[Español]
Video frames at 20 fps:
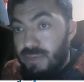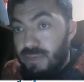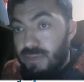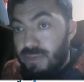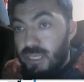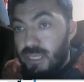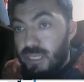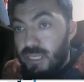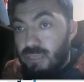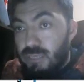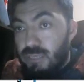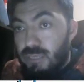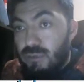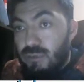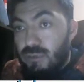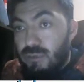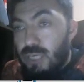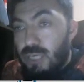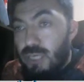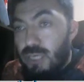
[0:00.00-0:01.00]
listo
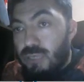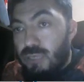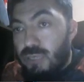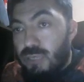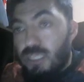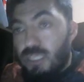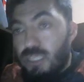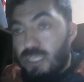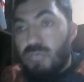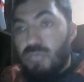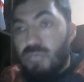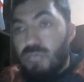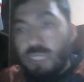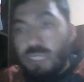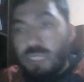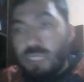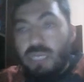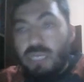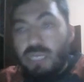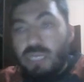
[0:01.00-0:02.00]
entonces eso
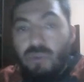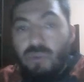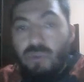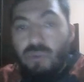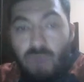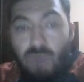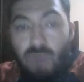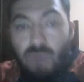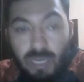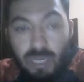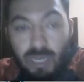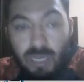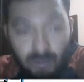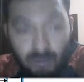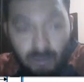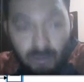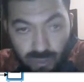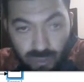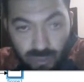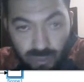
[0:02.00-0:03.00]
hace que no haya
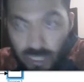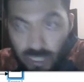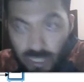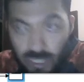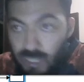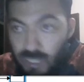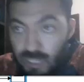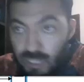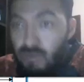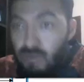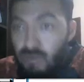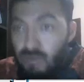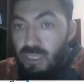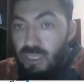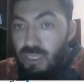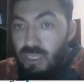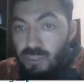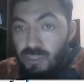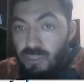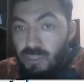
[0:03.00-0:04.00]
una oscilación
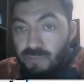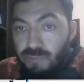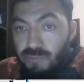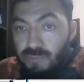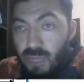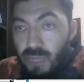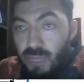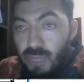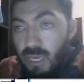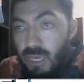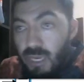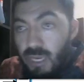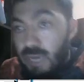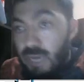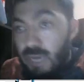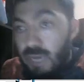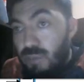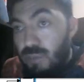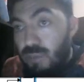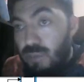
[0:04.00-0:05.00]
listo
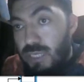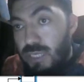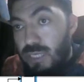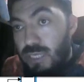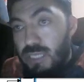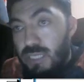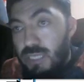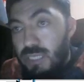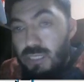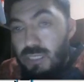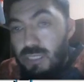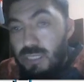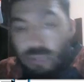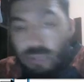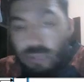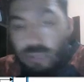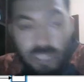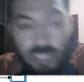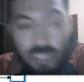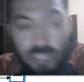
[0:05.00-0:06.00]
ejemplo sería distinto
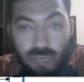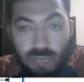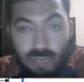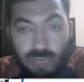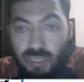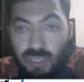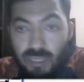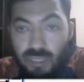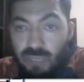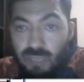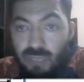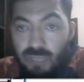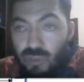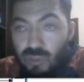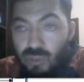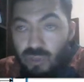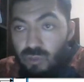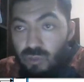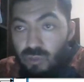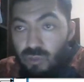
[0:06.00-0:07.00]
si cambiásemos
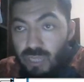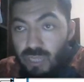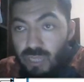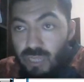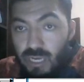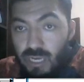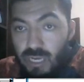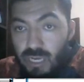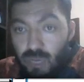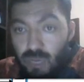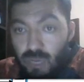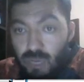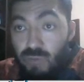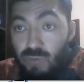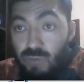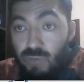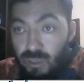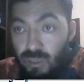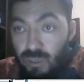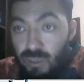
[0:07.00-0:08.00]
como tal los
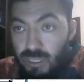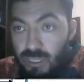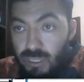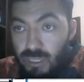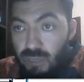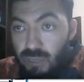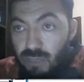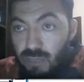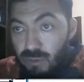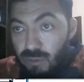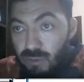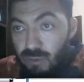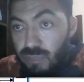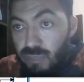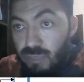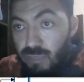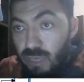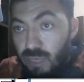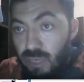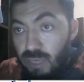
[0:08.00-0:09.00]
valores ahora vemos
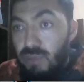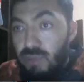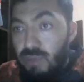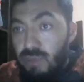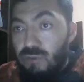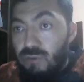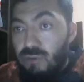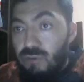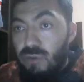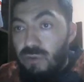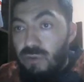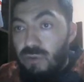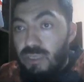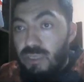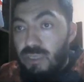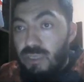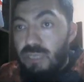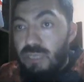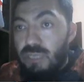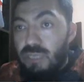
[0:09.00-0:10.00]
que cambiando los
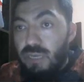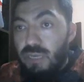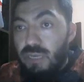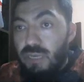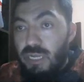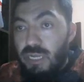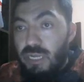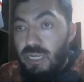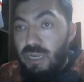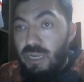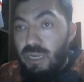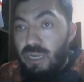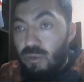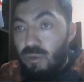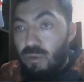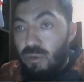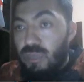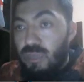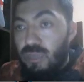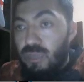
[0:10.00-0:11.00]
valores si me genera
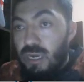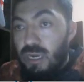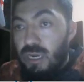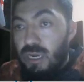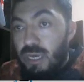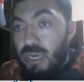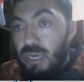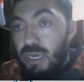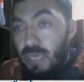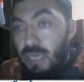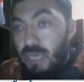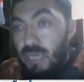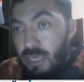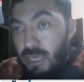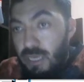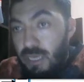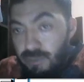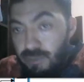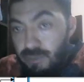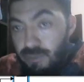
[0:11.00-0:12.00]
como tal
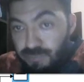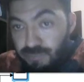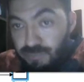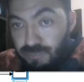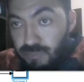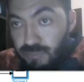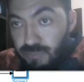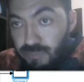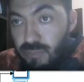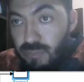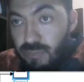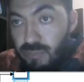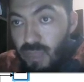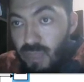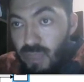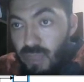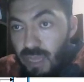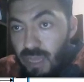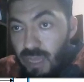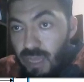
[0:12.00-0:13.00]
eh,
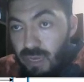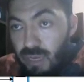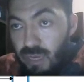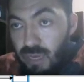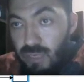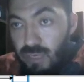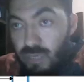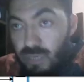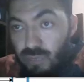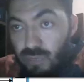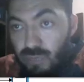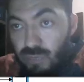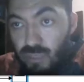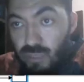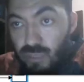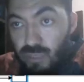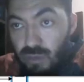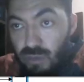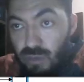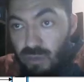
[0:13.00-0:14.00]
eh, lo que estamos
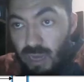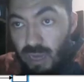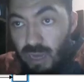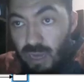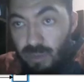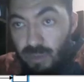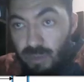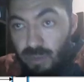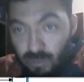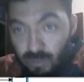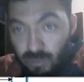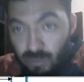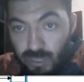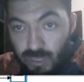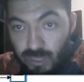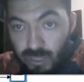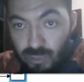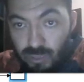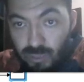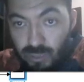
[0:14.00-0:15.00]
buscando la,
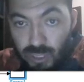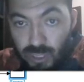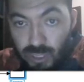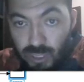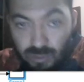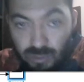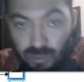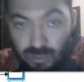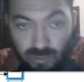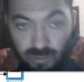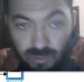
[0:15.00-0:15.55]
perturbación listo